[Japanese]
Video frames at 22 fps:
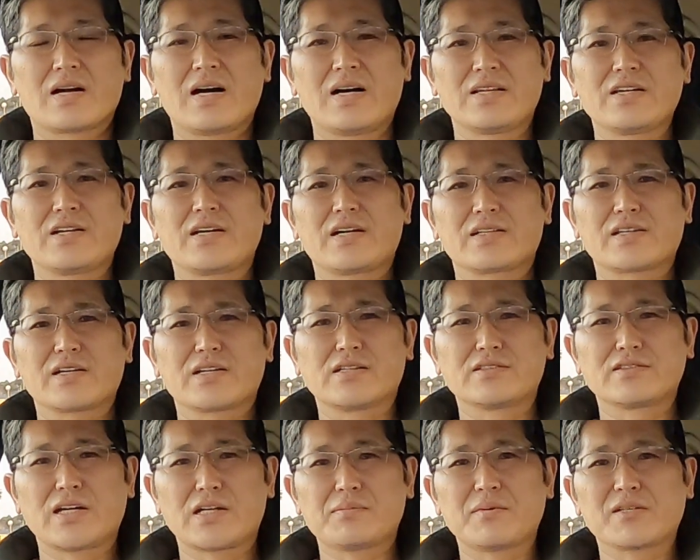かなり暖か
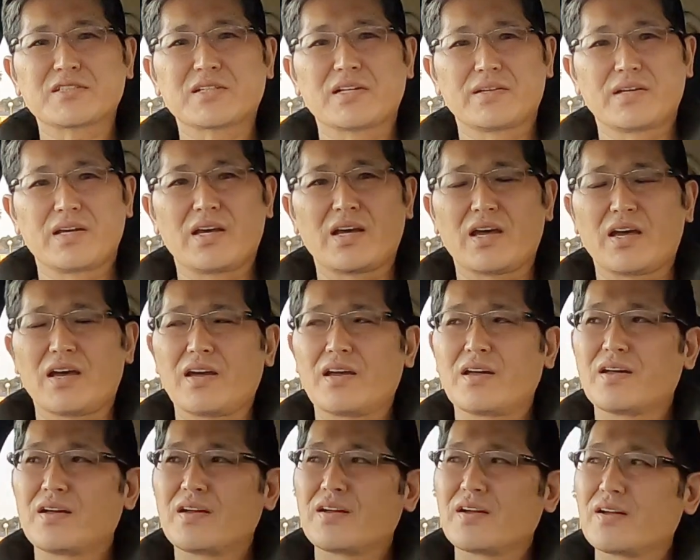くなりました
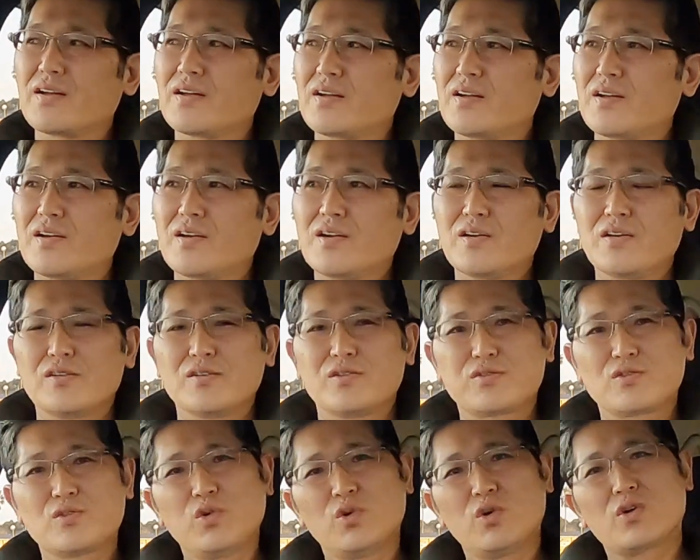ね。
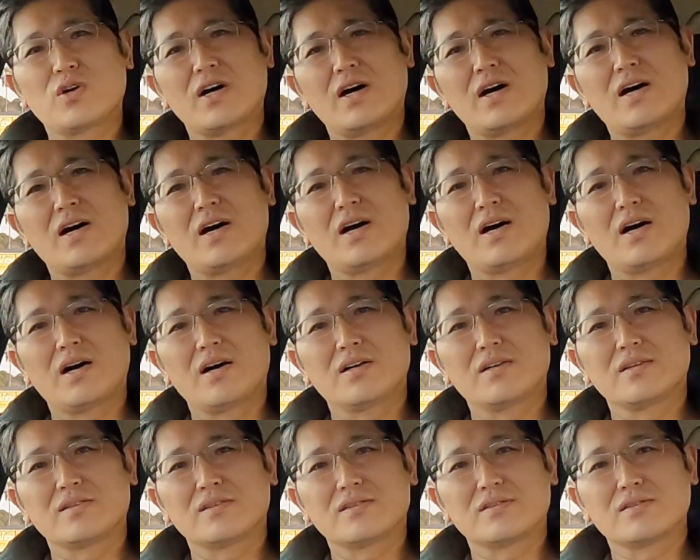福岡
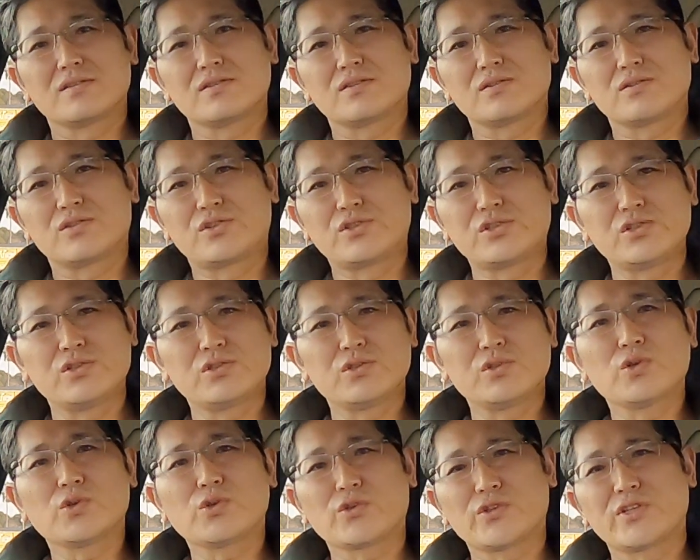
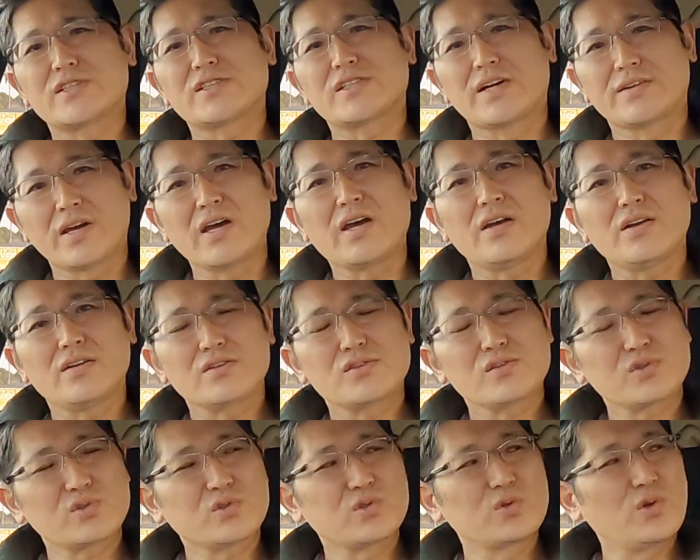15度でしたね。
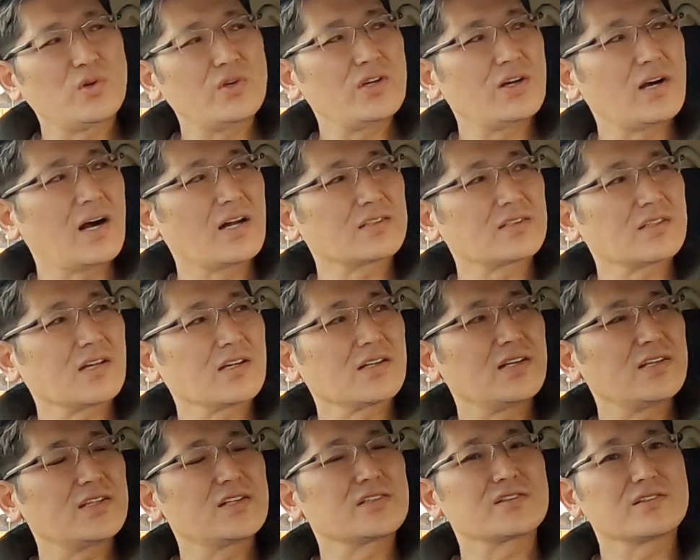すごい暖
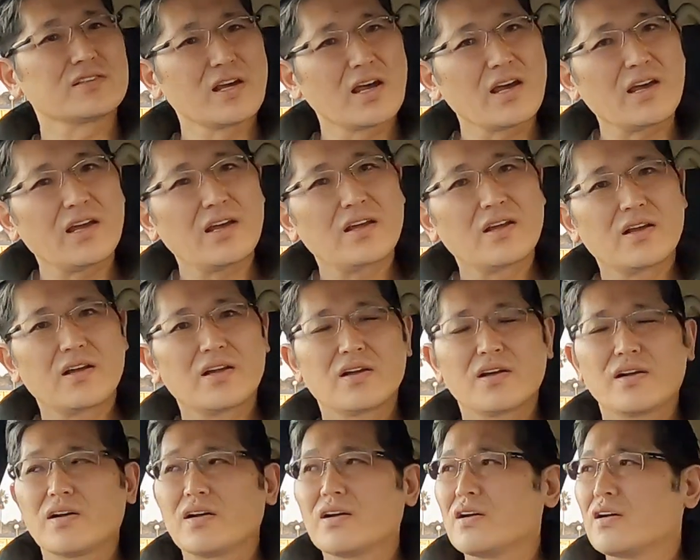かいですね。
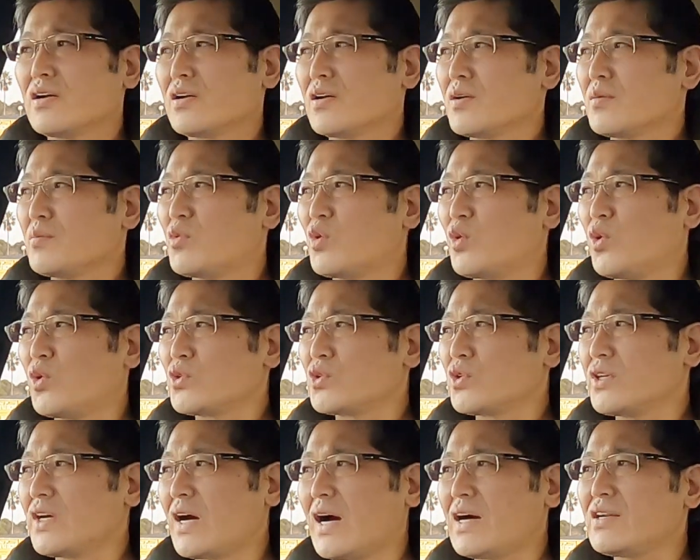もう本
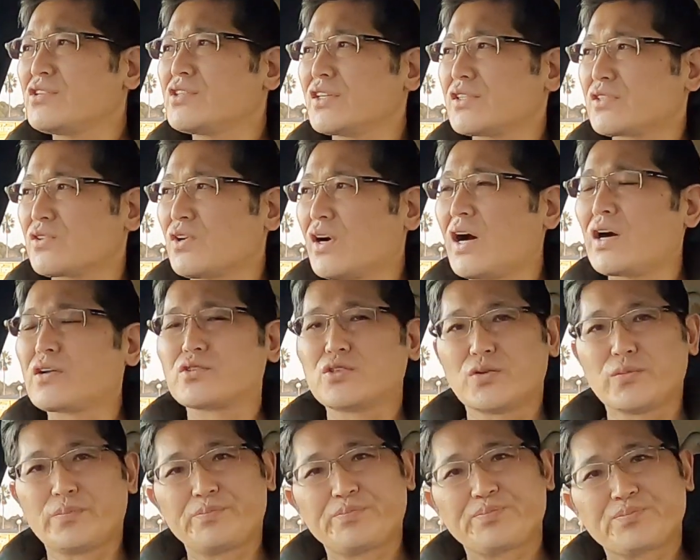当に春ですよ、
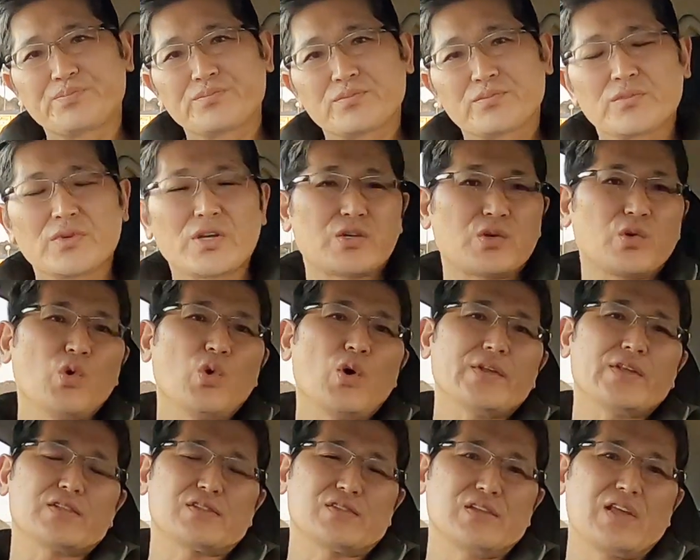春。で、今日
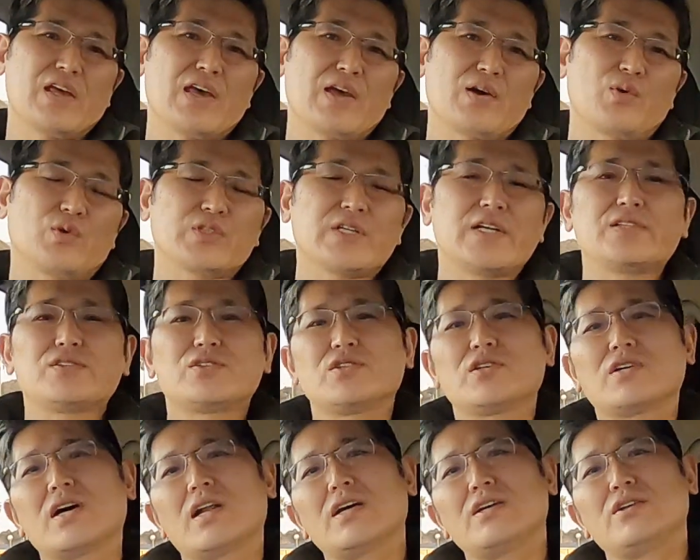はですね、午前
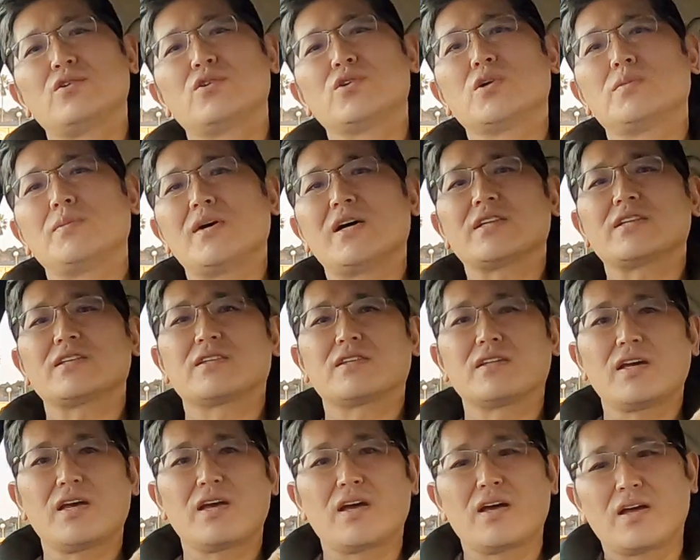中からいろいろ回っ
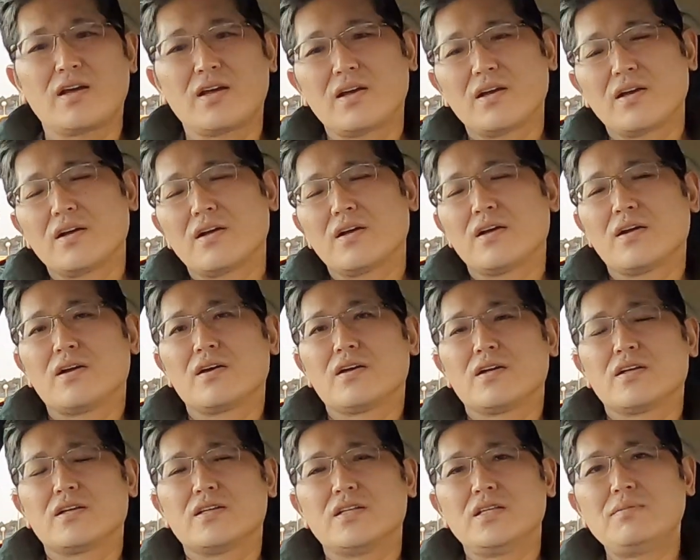て、
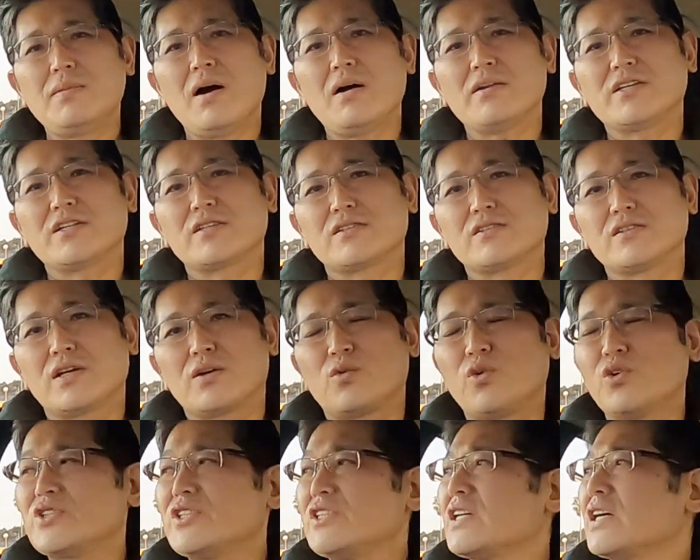今はですね、5
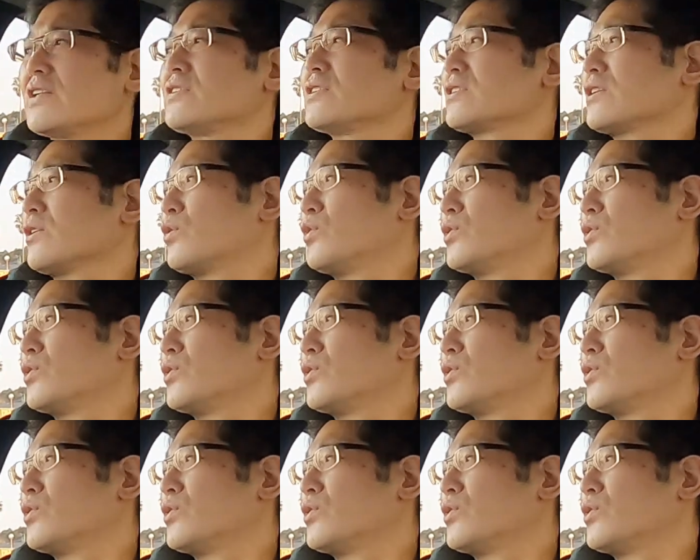時過ぎなん